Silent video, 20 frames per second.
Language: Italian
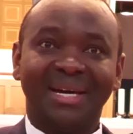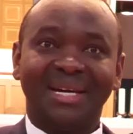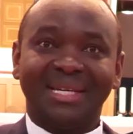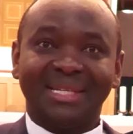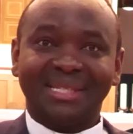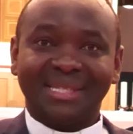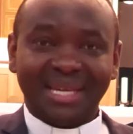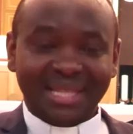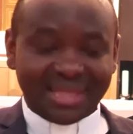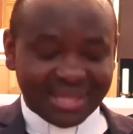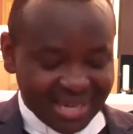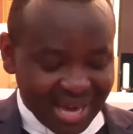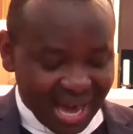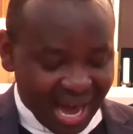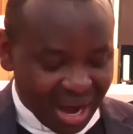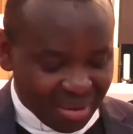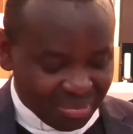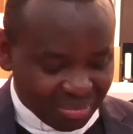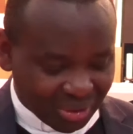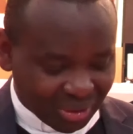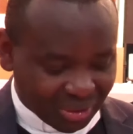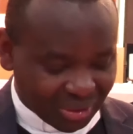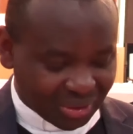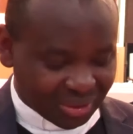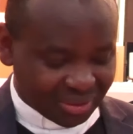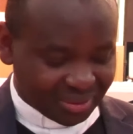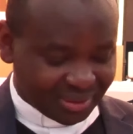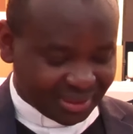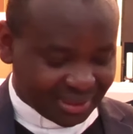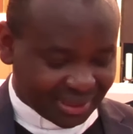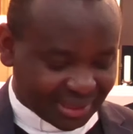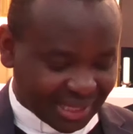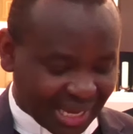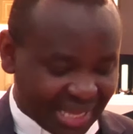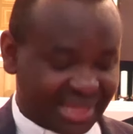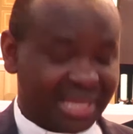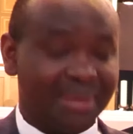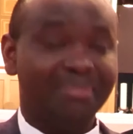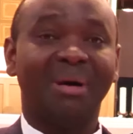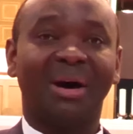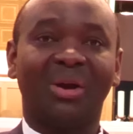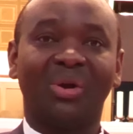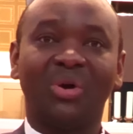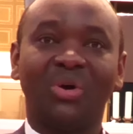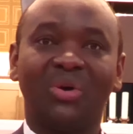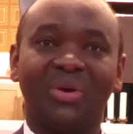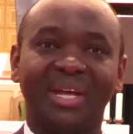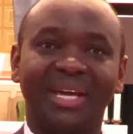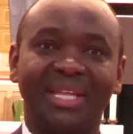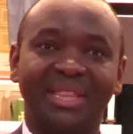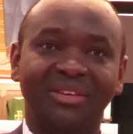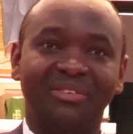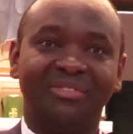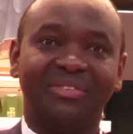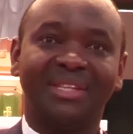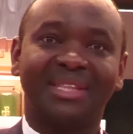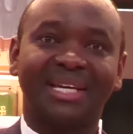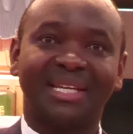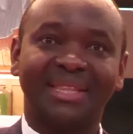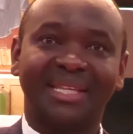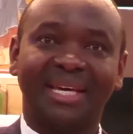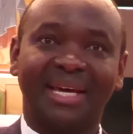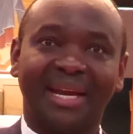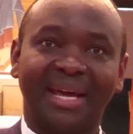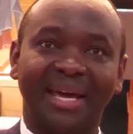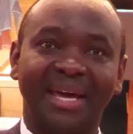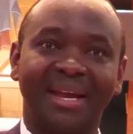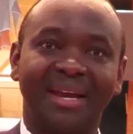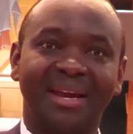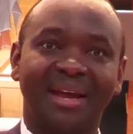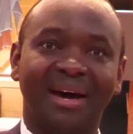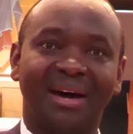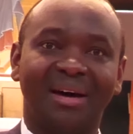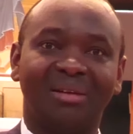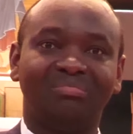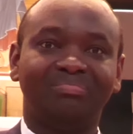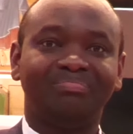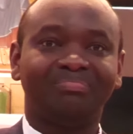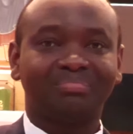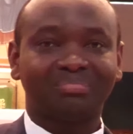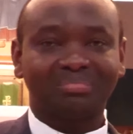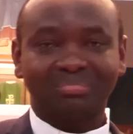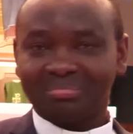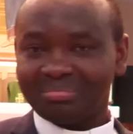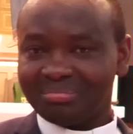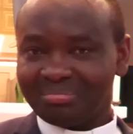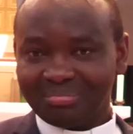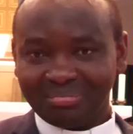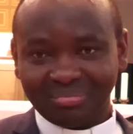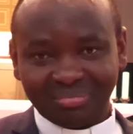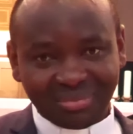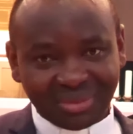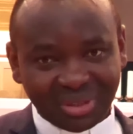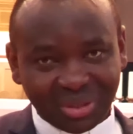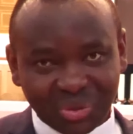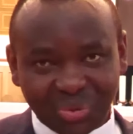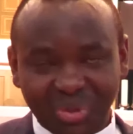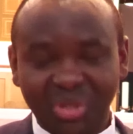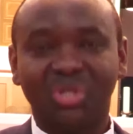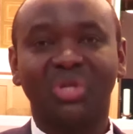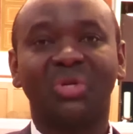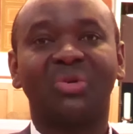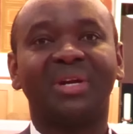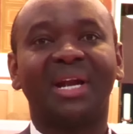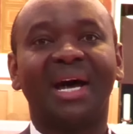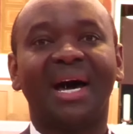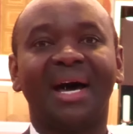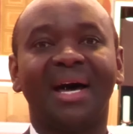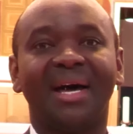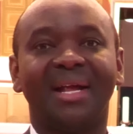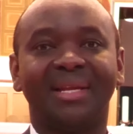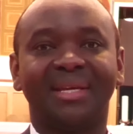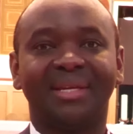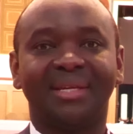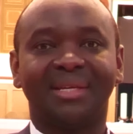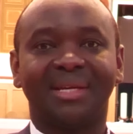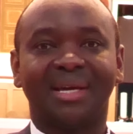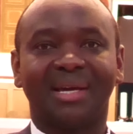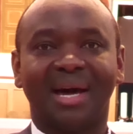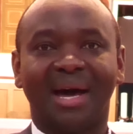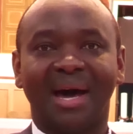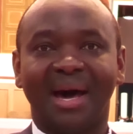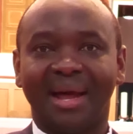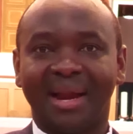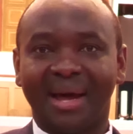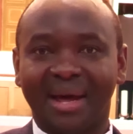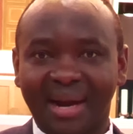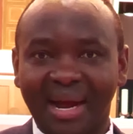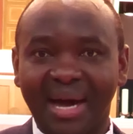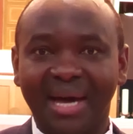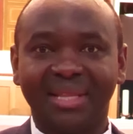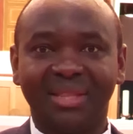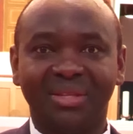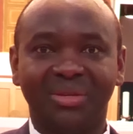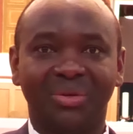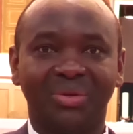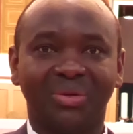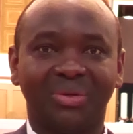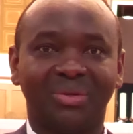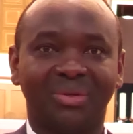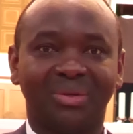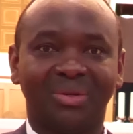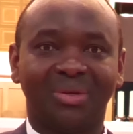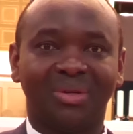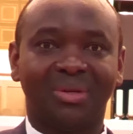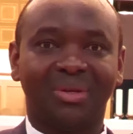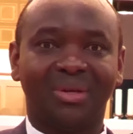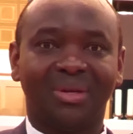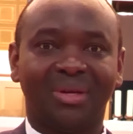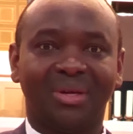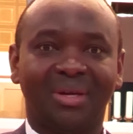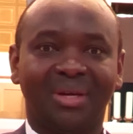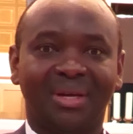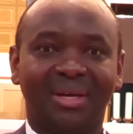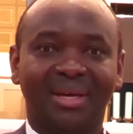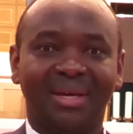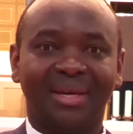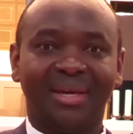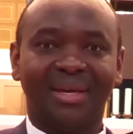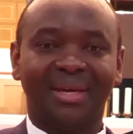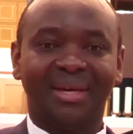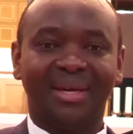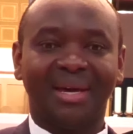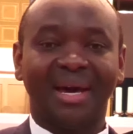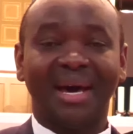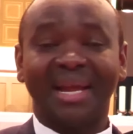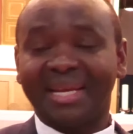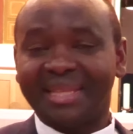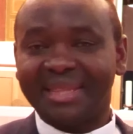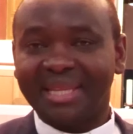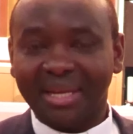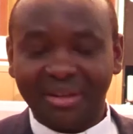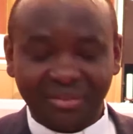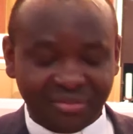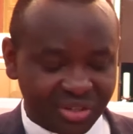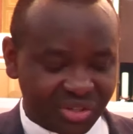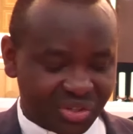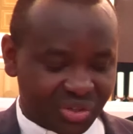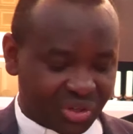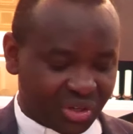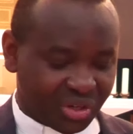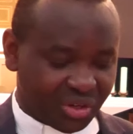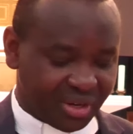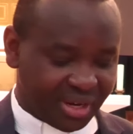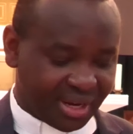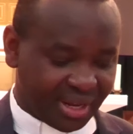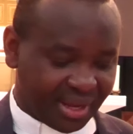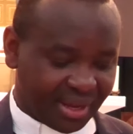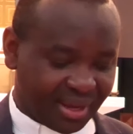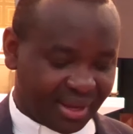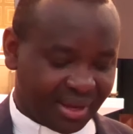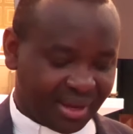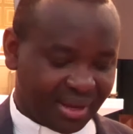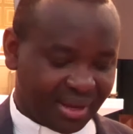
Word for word: Sentiamo tante parole di vita terrena sui giornali, alla radio, eh, alla televisione,